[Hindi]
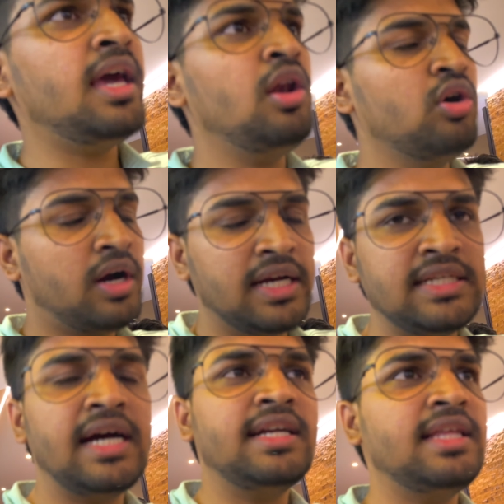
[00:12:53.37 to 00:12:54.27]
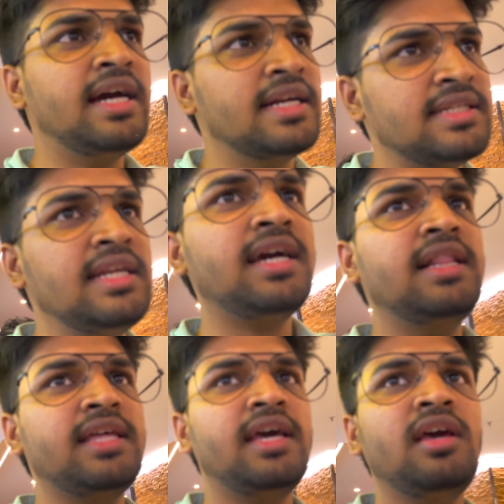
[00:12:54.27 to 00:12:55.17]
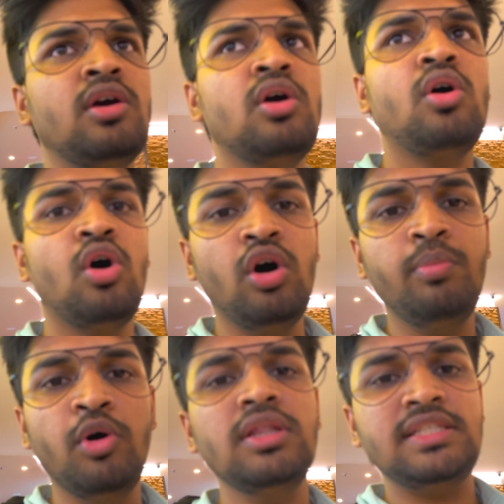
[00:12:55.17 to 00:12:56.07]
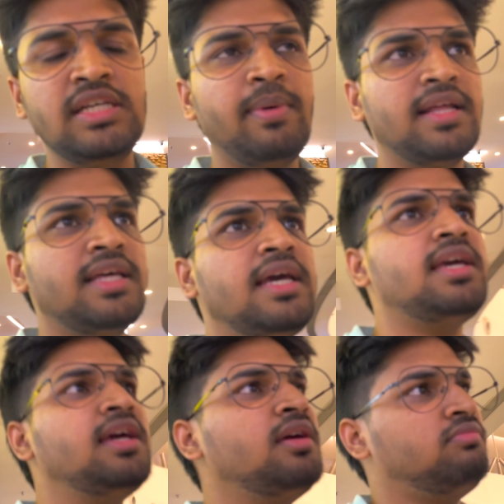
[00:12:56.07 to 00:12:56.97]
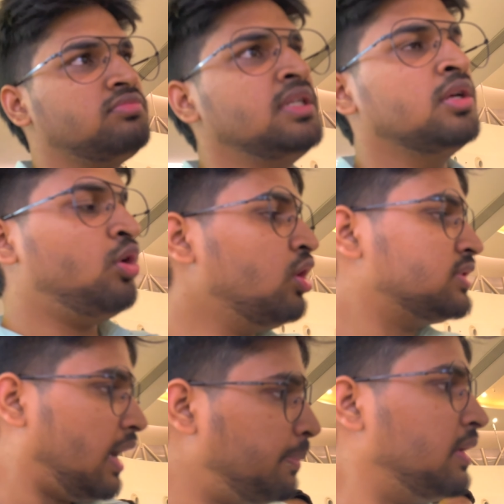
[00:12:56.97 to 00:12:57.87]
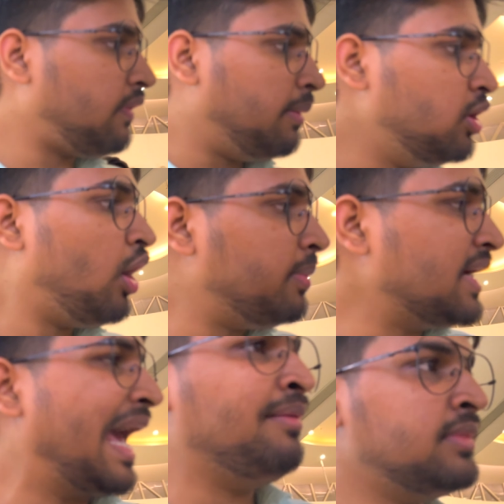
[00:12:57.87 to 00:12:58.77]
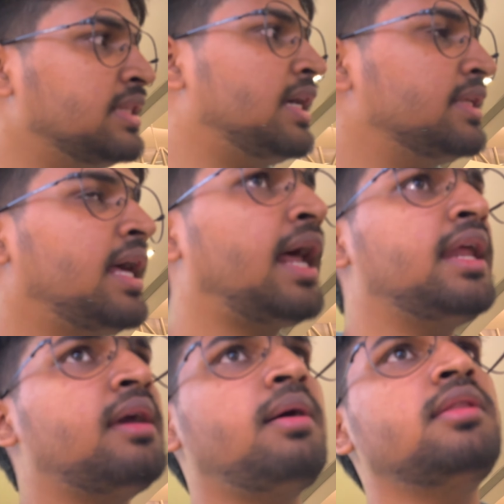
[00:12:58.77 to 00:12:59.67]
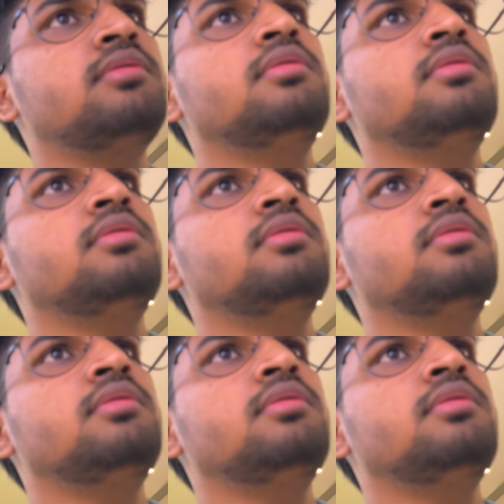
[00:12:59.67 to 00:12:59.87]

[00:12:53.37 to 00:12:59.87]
है लोग खर्चा करते घर से निकलते और बहुत अच्छी बात है कि लोग अपनी फैमिली को अपना टाइम देते हैं इधर आने के बाद